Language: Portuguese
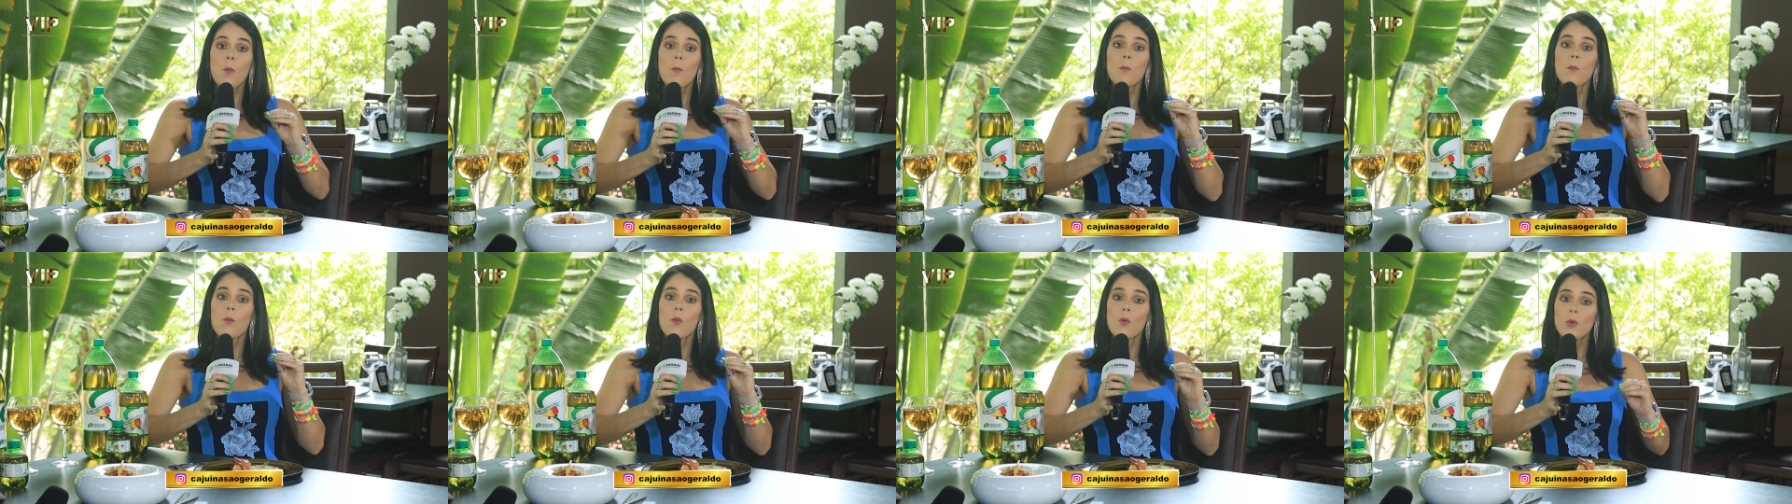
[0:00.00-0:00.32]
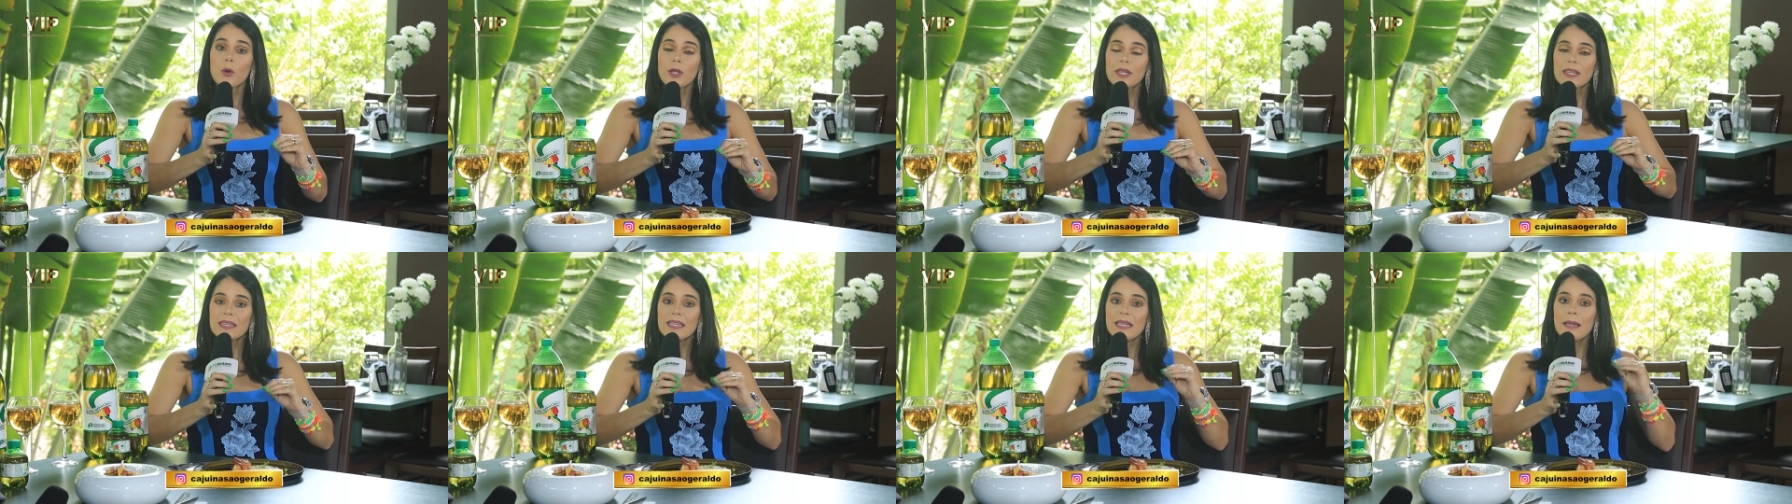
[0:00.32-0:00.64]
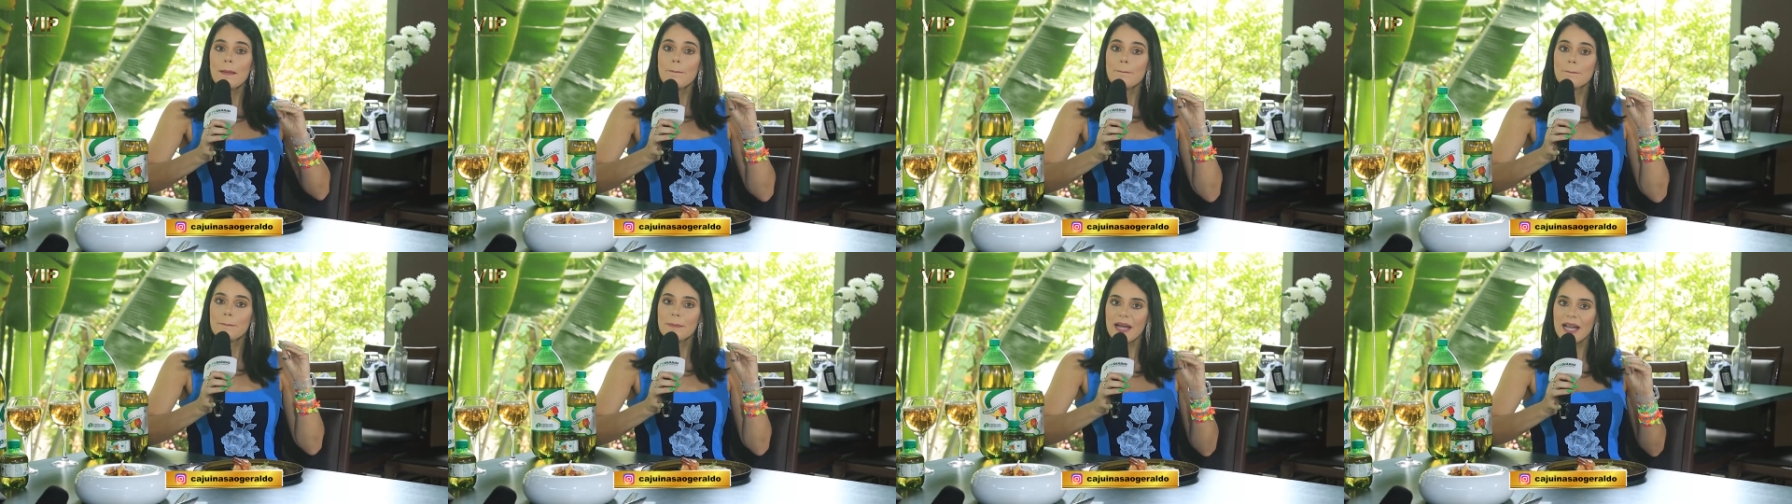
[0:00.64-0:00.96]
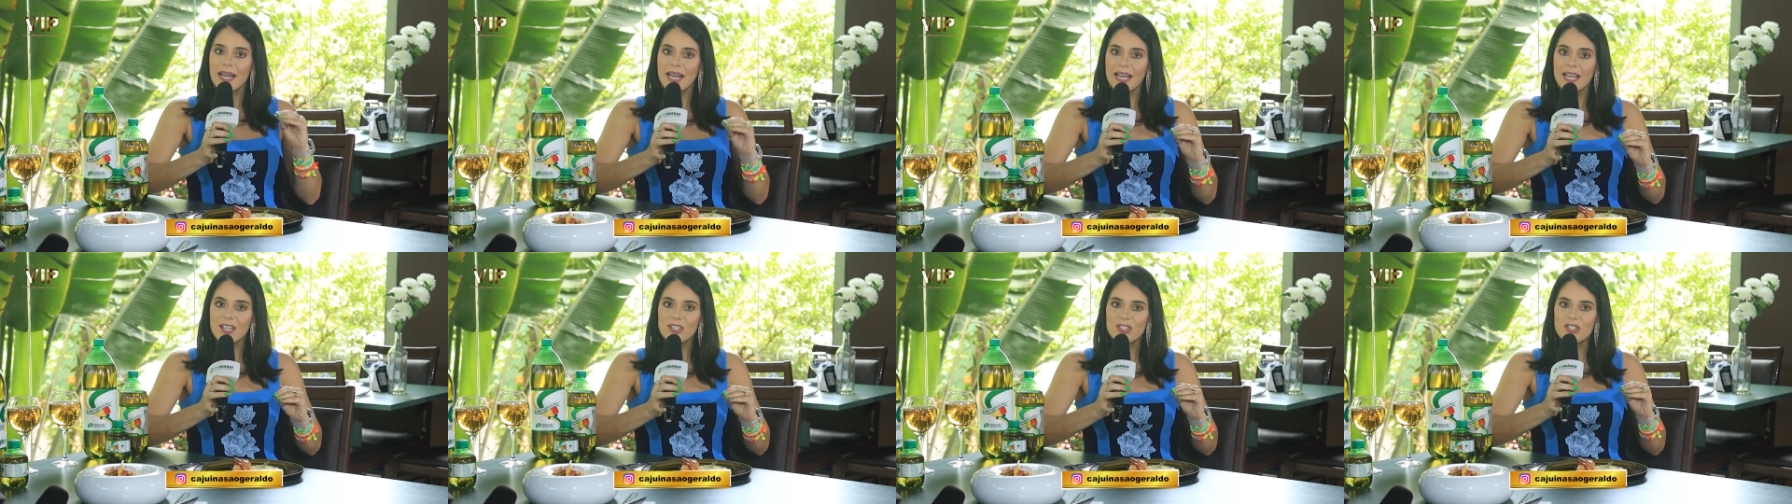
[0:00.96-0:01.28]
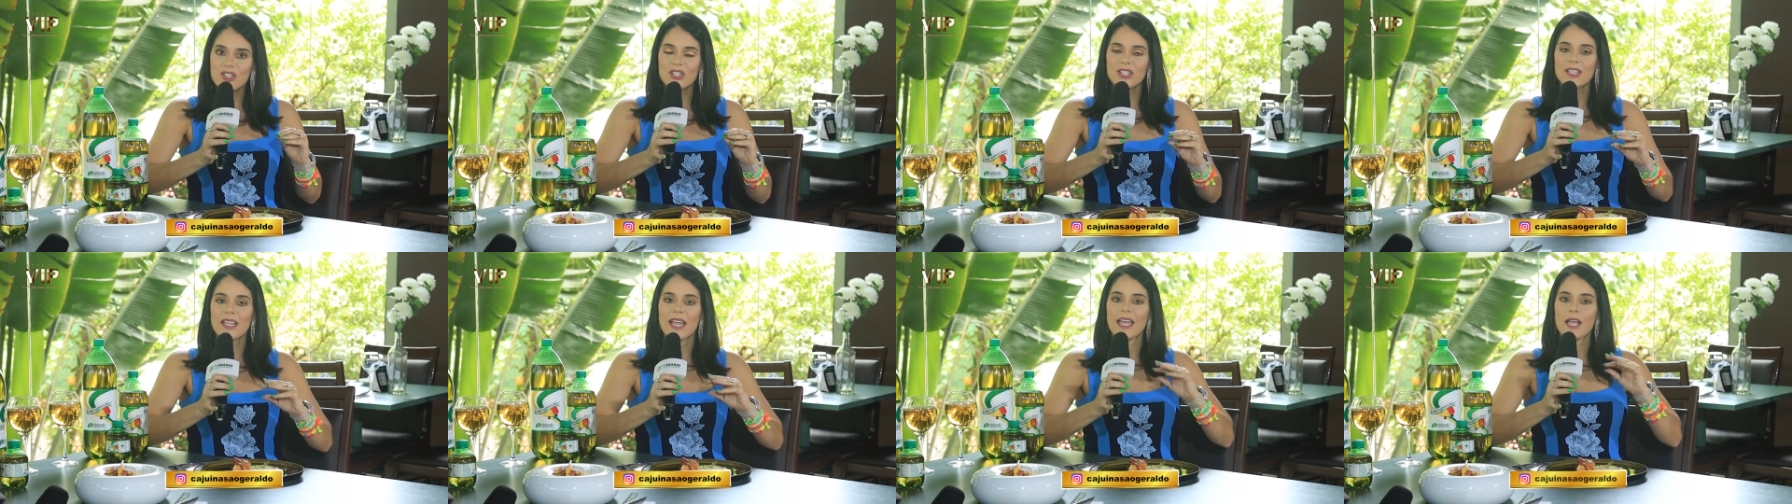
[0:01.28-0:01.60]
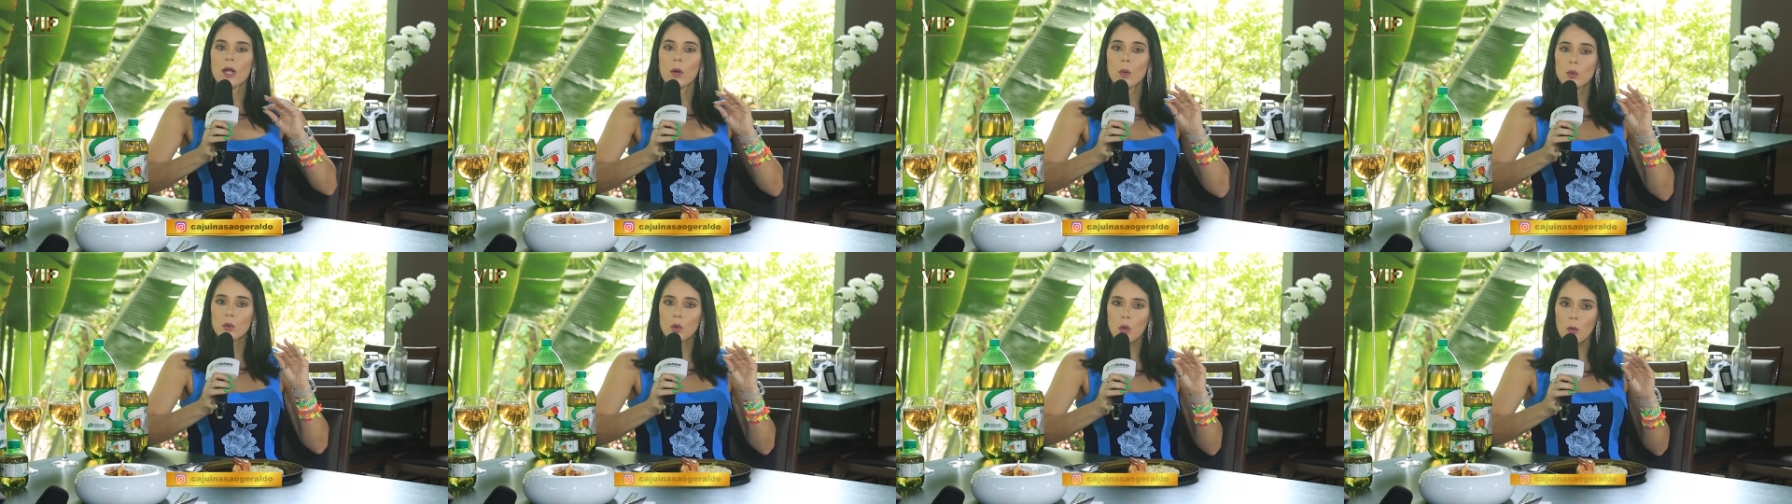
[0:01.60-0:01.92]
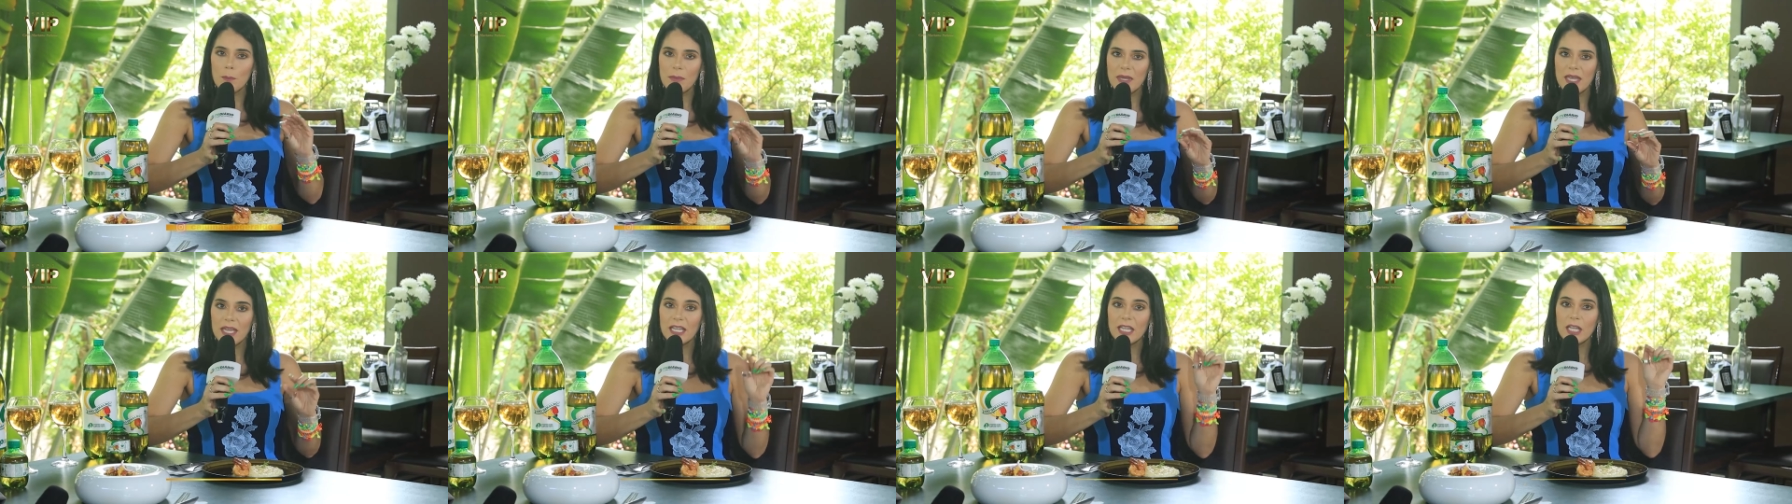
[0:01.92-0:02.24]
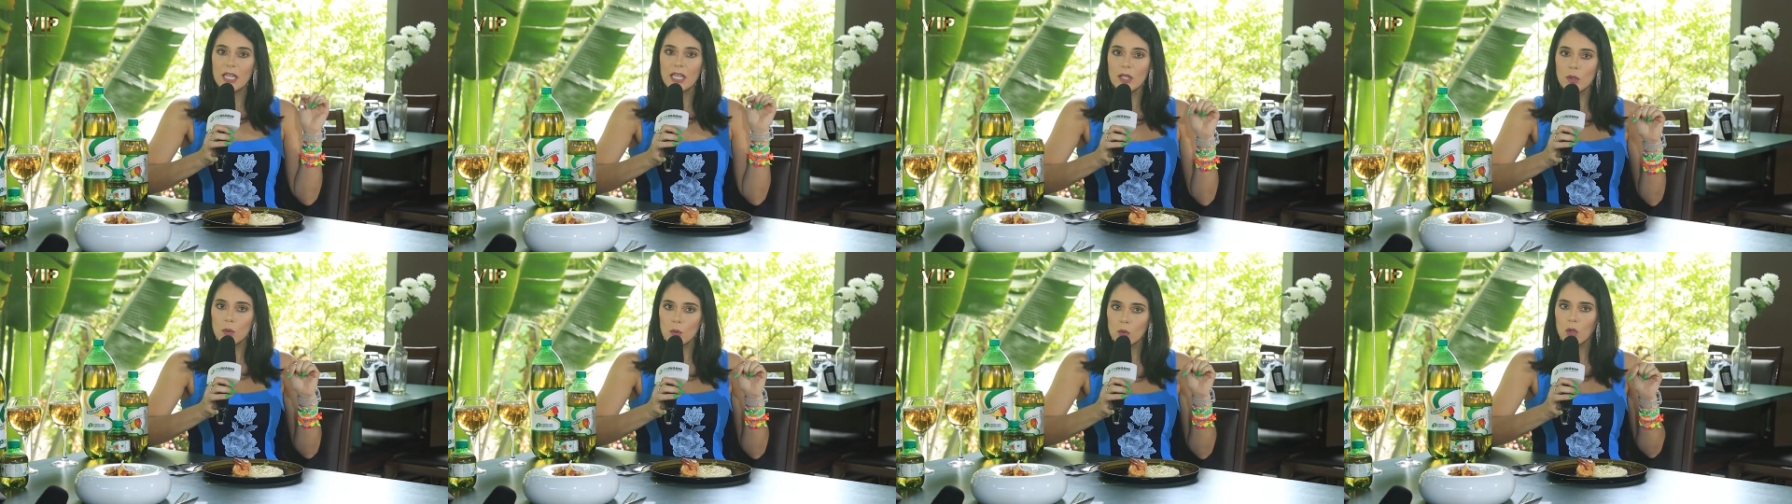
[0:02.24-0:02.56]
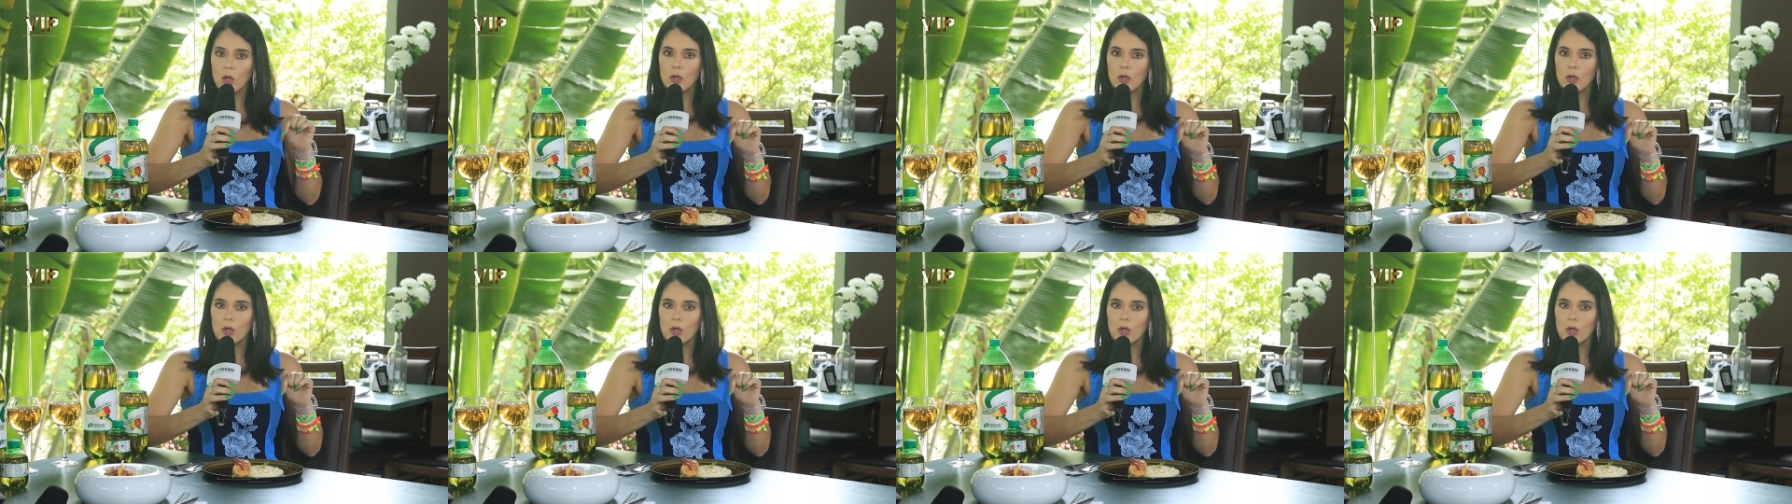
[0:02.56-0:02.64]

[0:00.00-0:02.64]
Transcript: muita parte da economia aqui do